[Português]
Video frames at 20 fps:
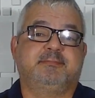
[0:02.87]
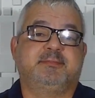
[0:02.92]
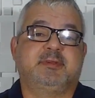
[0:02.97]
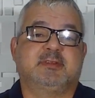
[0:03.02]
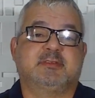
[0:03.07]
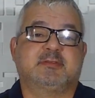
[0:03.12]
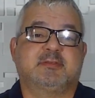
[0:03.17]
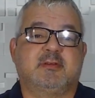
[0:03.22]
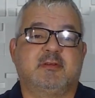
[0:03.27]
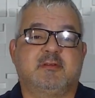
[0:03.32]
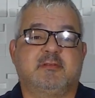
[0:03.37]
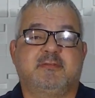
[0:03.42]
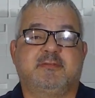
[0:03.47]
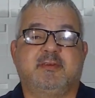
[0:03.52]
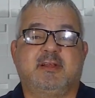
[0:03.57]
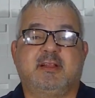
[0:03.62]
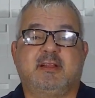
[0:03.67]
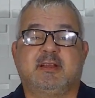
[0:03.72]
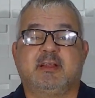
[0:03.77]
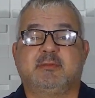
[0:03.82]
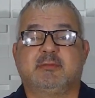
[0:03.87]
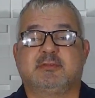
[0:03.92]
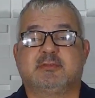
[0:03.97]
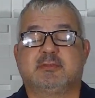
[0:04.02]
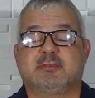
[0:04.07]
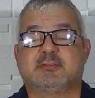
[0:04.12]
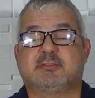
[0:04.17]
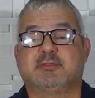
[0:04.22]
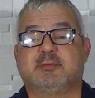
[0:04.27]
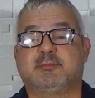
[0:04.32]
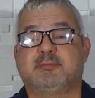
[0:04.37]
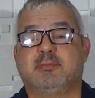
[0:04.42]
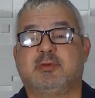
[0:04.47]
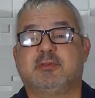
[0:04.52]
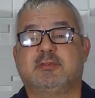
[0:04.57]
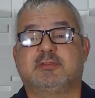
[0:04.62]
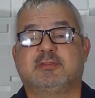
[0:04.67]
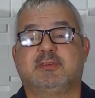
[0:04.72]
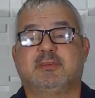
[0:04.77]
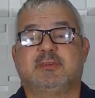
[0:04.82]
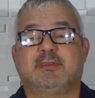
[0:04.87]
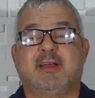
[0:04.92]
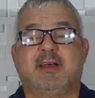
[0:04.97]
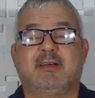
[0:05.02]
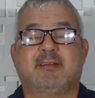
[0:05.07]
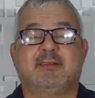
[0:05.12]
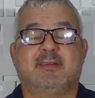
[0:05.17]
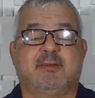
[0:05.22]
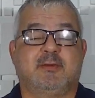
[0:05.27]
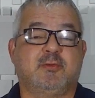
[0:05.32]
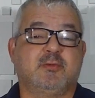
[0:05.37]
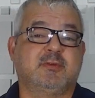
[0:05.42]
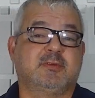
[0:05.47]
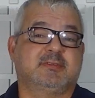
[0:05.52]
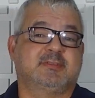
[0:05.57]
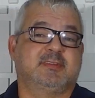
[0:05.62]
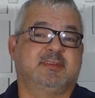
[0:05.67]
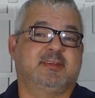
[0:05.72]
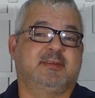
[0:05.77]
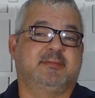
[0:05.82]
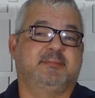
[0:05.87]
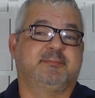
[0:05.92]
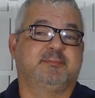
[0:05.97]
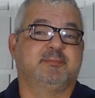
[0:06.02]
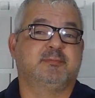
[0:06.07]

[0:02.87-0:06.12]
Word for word: Pessoal, falaremos hoje sobre Bolsonaro na Rússia, né?